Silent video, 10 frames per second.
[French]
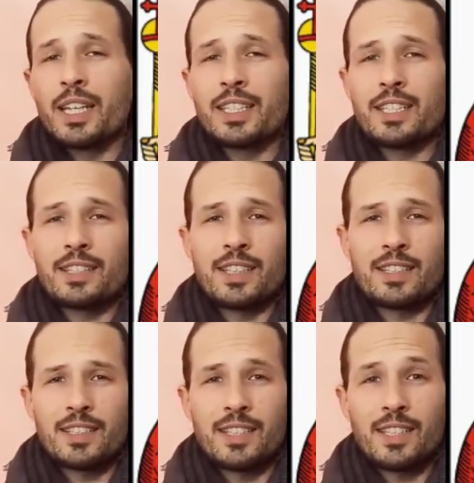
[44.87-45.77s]
et ces
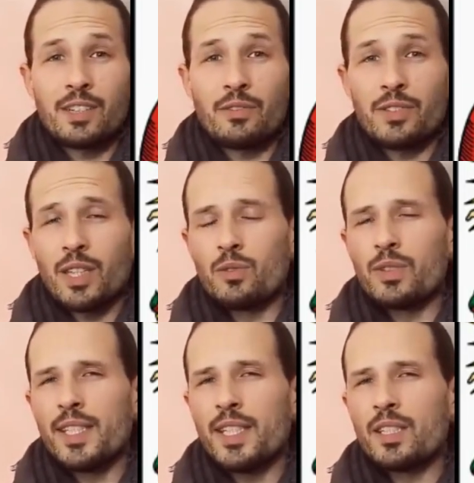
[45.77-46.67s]
statistiques viennent de
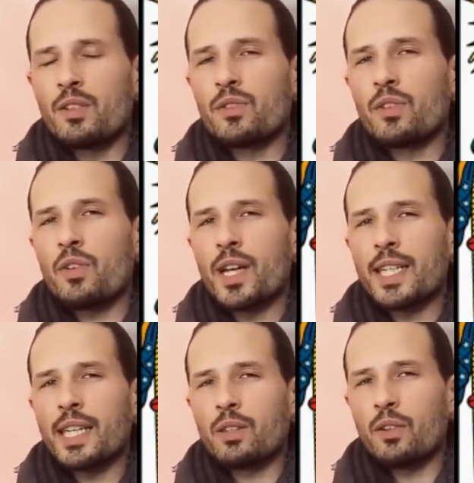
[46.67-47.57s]

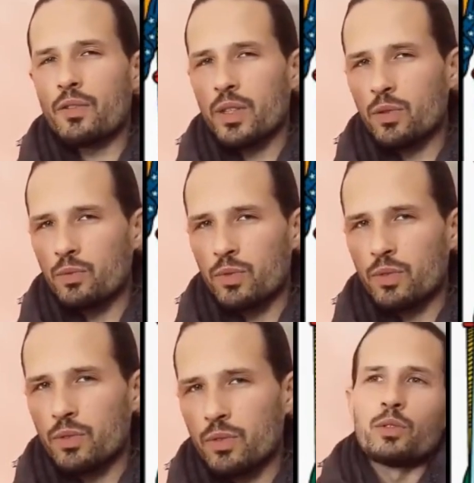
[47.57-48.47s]
1992.